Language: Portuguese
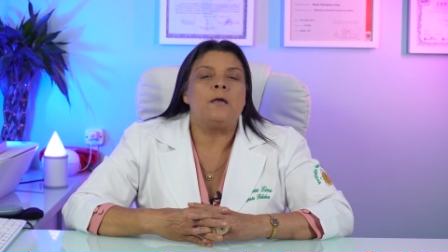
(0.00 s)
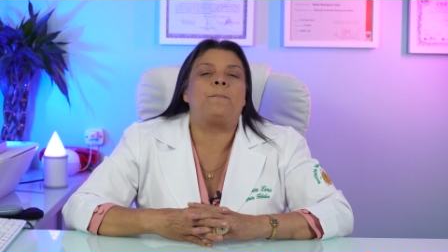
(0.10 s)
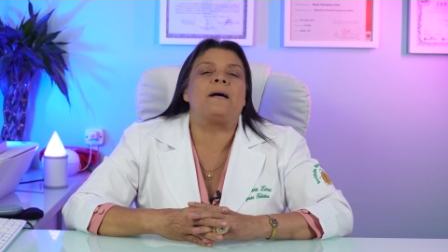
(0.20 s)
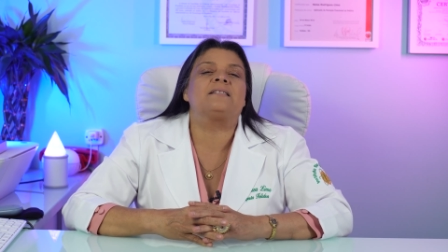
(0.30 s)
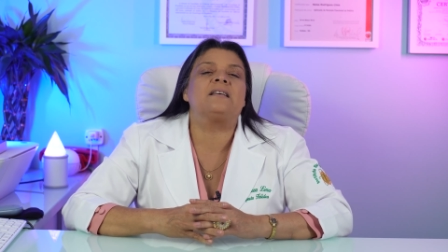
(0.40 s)
e
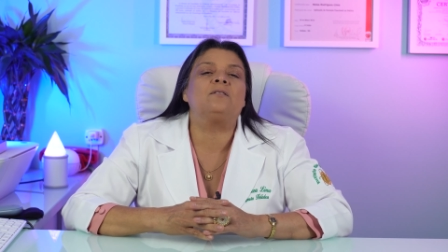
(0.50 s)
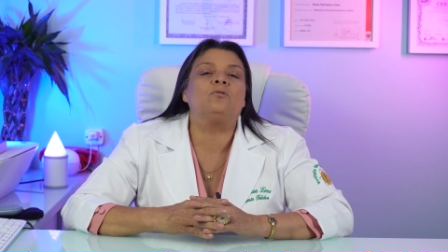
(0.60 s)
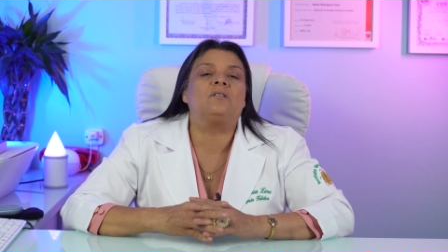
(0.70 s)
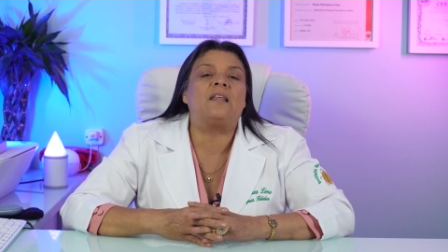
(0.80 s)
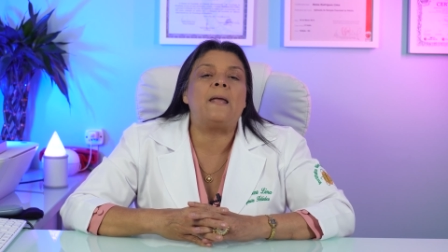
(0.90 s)

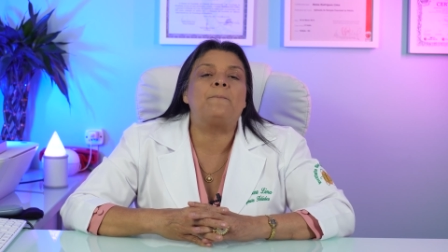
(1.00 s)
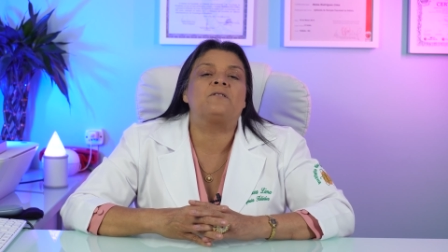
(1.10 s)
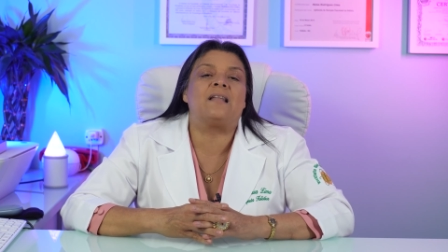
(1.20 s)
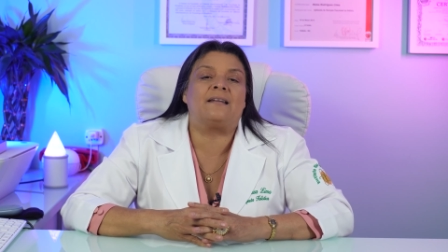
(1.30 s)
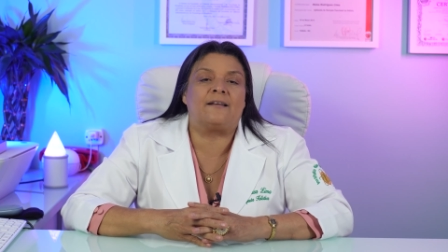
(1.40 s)
passando tempos
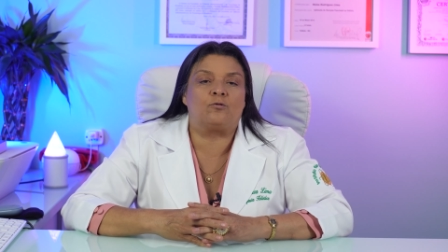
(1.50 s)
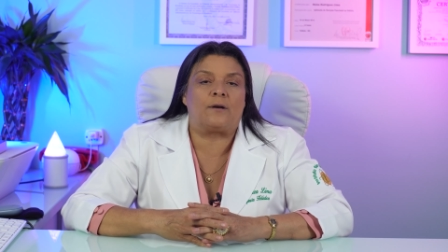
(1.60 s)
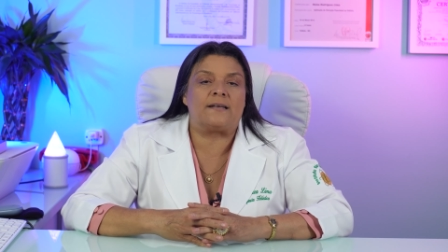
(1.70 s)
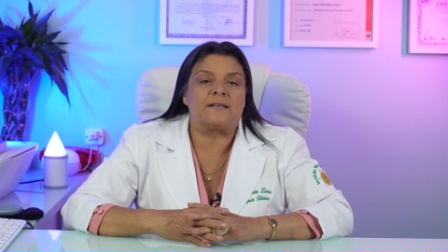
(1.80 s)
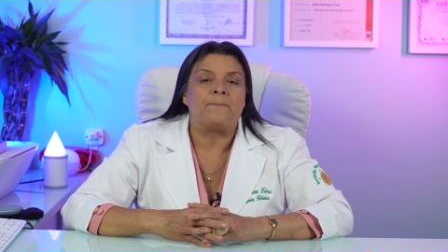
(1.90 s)
na
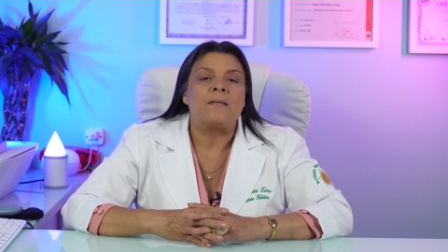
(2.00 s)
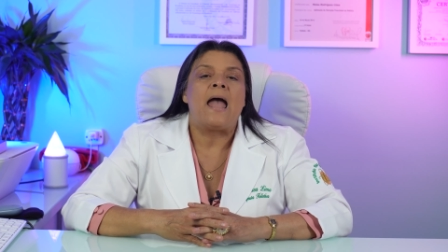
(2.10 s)
natureza.